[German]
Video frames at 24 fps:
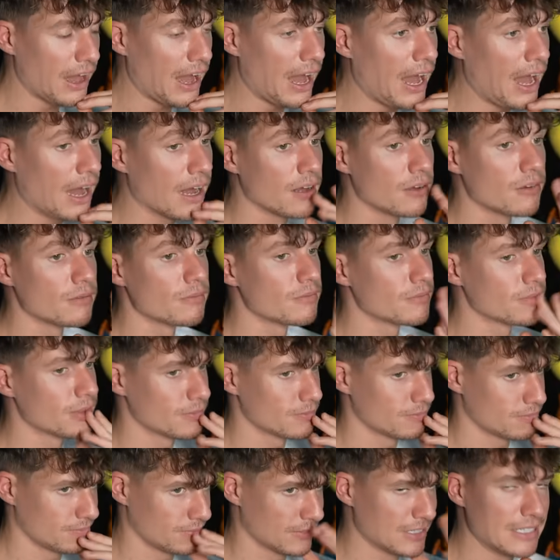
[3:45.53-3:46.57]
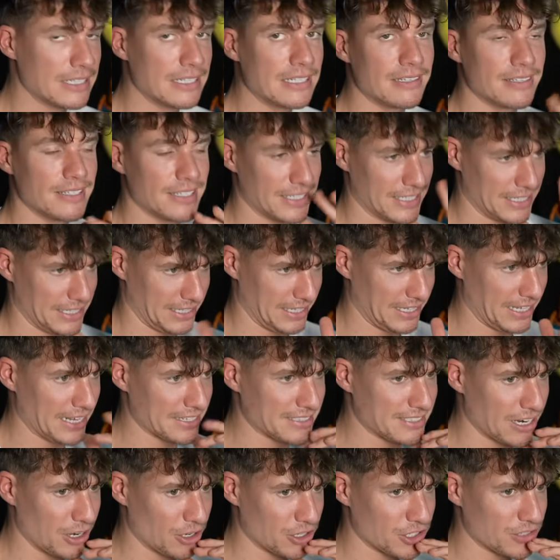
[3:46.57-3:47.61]
Ah.
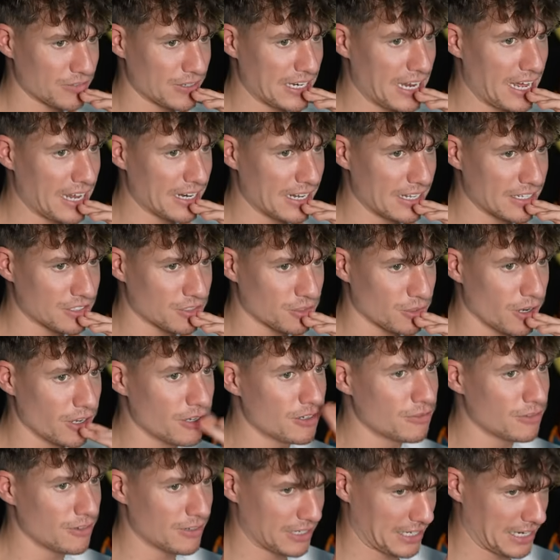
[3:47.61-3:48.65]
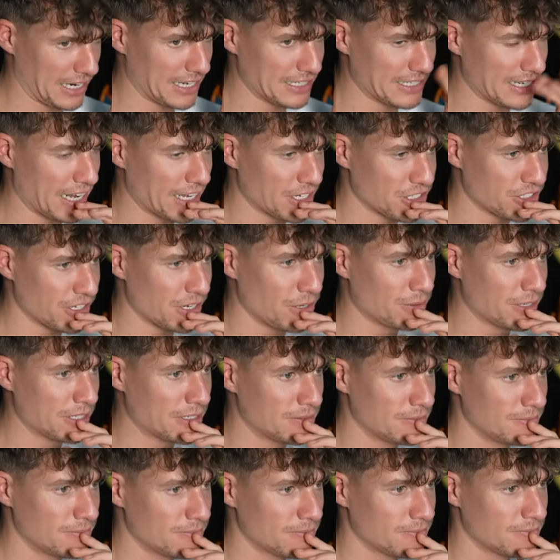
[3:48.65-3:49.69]
Jetzt launchen wir da einen Asteroid. Gleiche
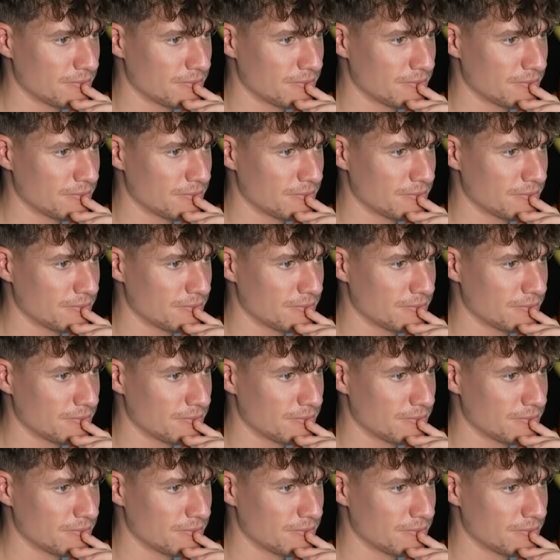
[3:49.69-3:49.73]
Einstellungen.